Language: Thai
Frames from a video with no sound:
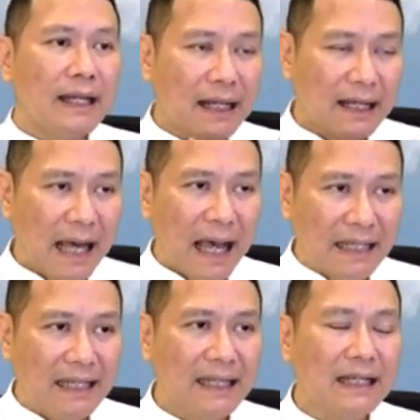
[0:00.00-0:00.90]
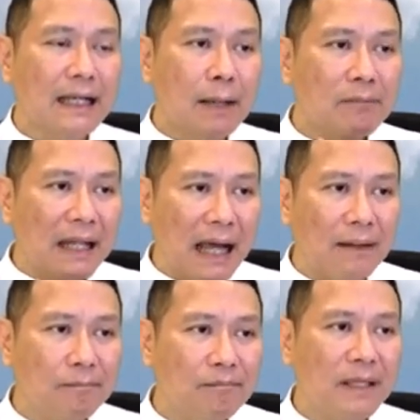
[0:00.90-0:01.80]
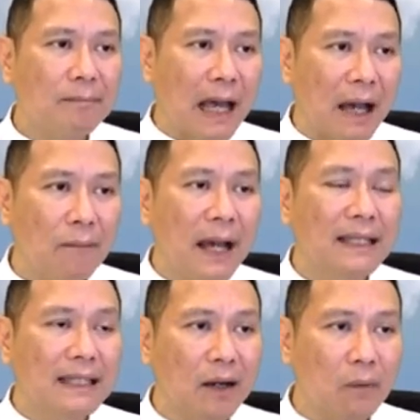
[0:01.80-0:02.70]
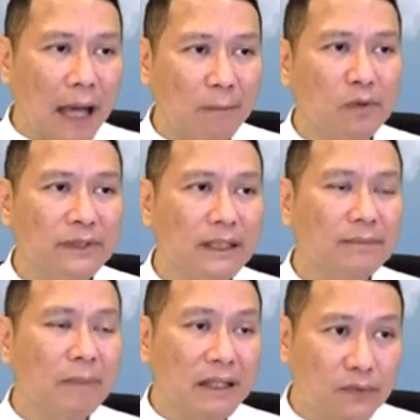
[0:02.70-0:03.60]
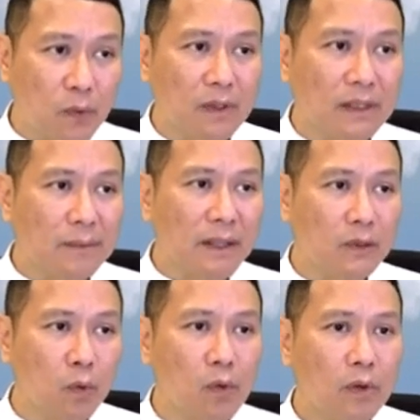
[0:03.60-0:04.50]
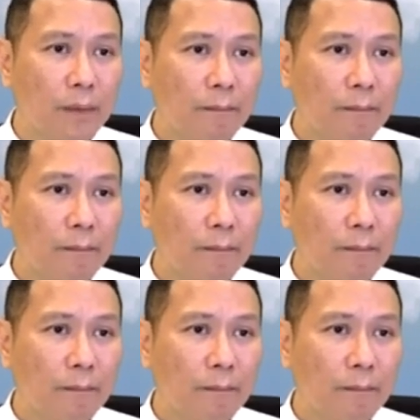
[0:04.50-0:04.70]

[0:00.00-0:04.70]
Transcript: และกายนี้กำลังมีภาวะทางความรู้สึกเป็นสุขหรือเป็นทุกข์